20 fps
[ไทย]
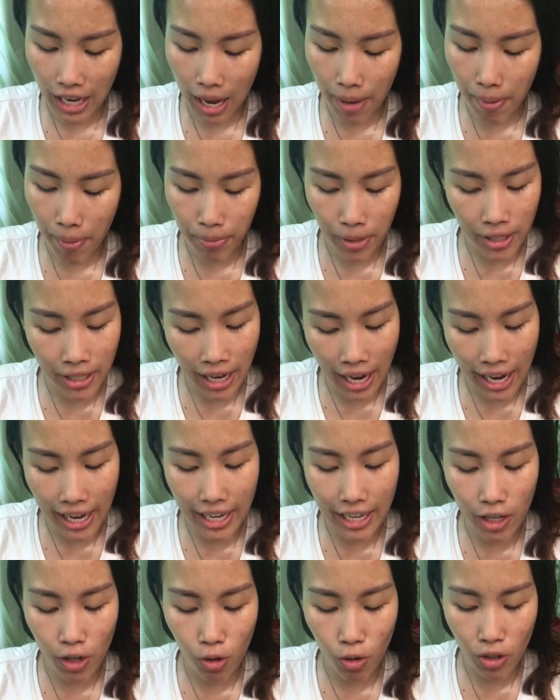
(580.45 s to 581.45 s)
แต่ถ้าแบบไท
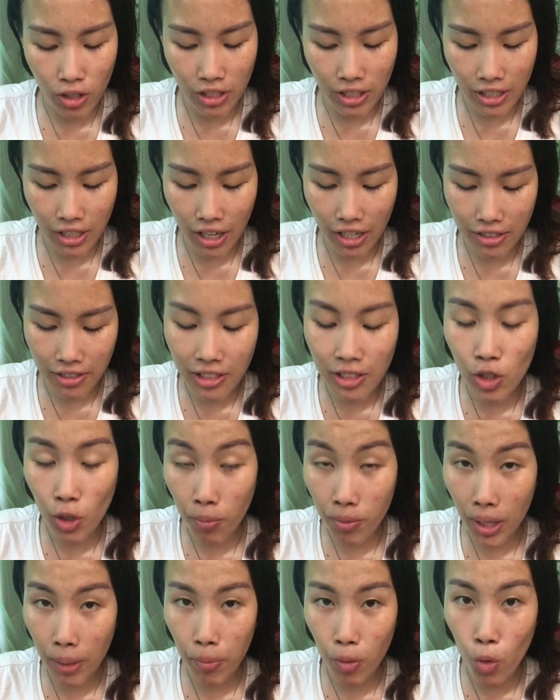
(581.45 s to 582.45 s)
ยๆก็คงที่จะ
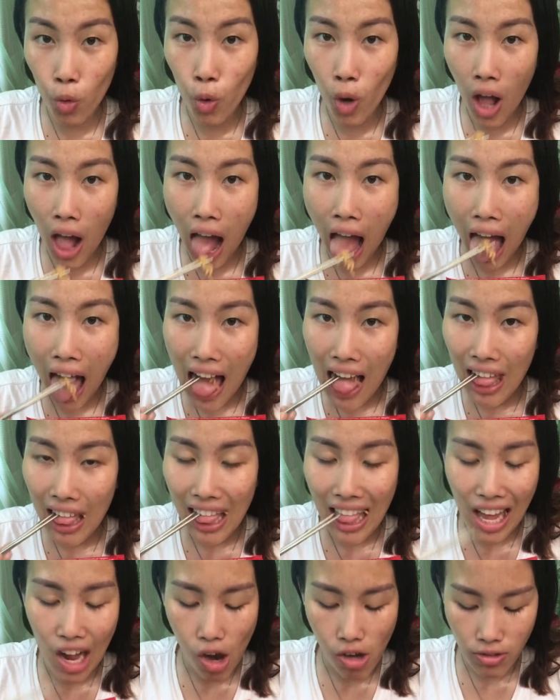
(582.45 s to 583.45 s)
ต้มยำกุ้ง
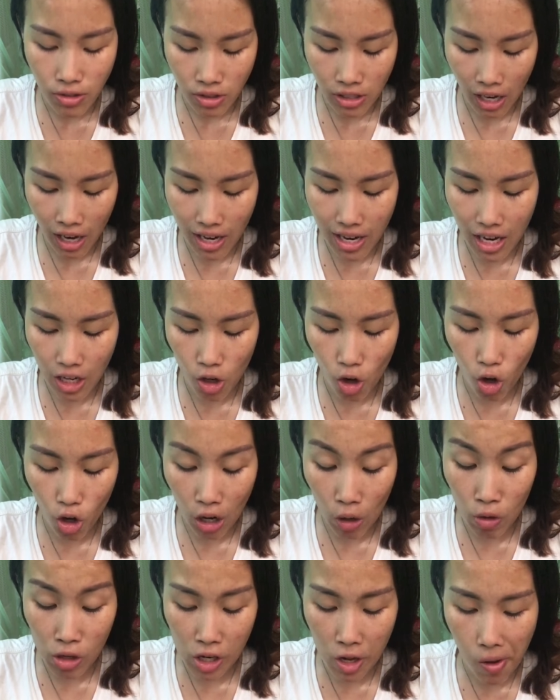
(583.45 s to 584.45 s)
แต่ถ้าอยากล
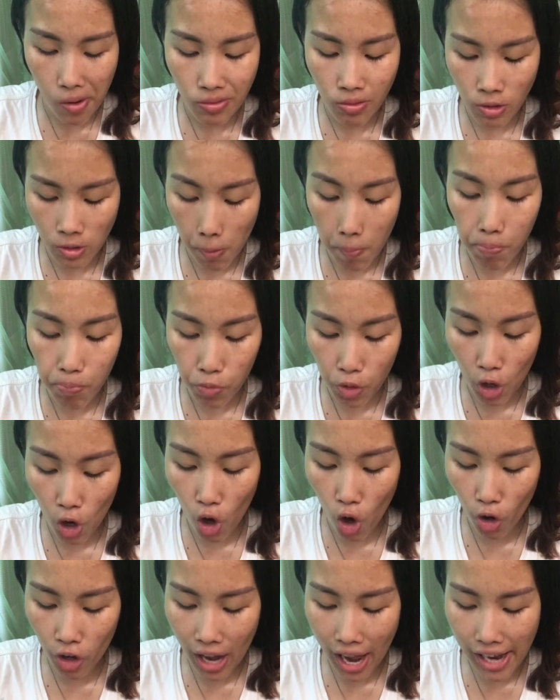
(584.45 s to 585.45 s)
องเกาหลี
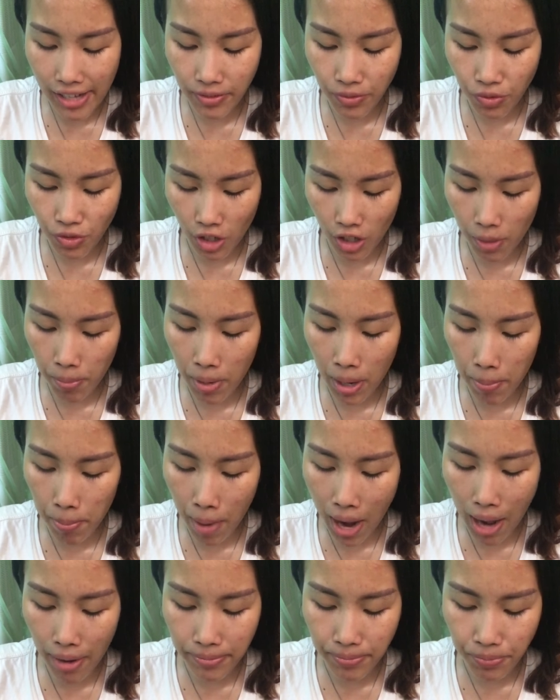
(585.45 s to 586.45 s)
ก็ลองได้แต่จะเผ็
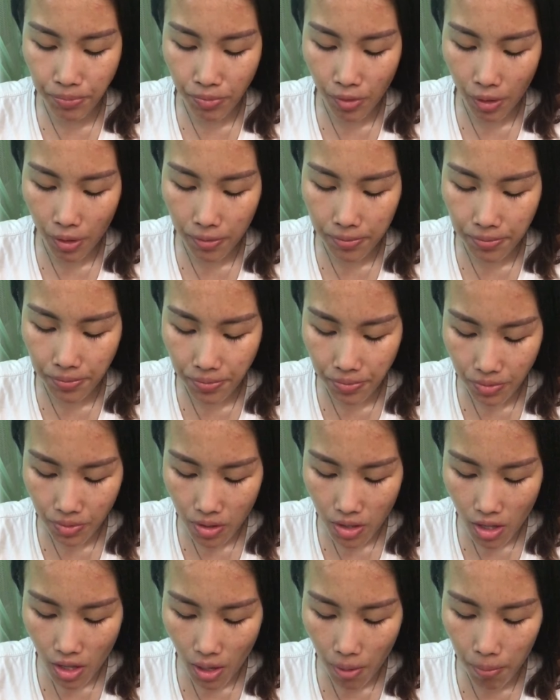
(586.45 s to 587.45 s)
ดมาก
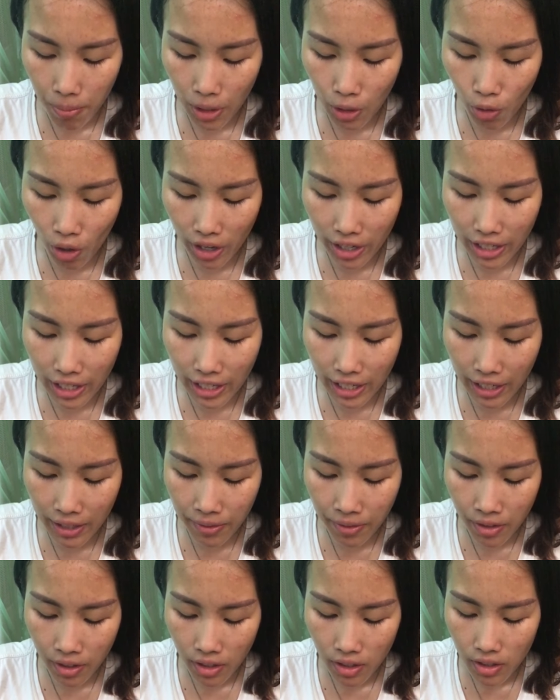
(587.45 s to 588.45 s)
เผ็ดกว่านี้อีก
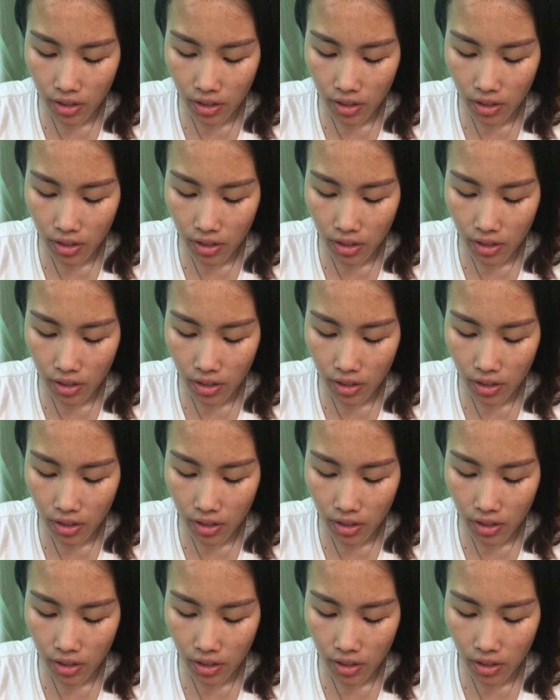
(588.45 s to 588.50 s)
นะ